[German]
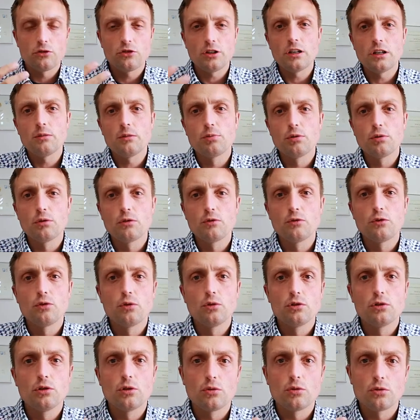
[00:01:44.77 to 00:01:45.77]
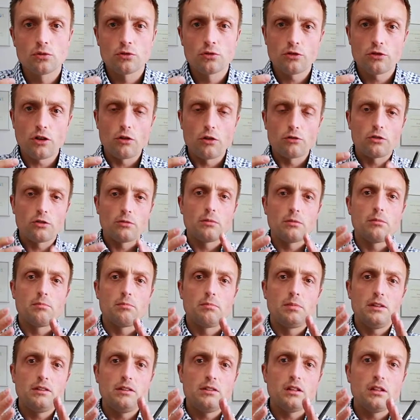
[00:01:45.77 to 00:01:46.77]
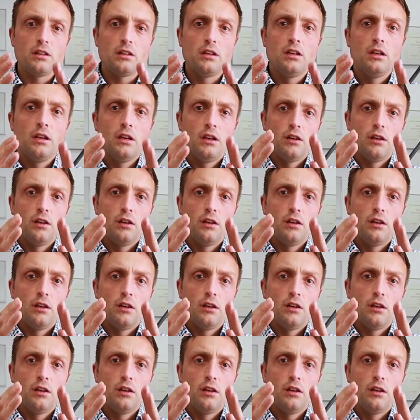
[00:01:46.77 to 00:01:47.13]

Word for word: Standardportfolio und schaut so ein bisschen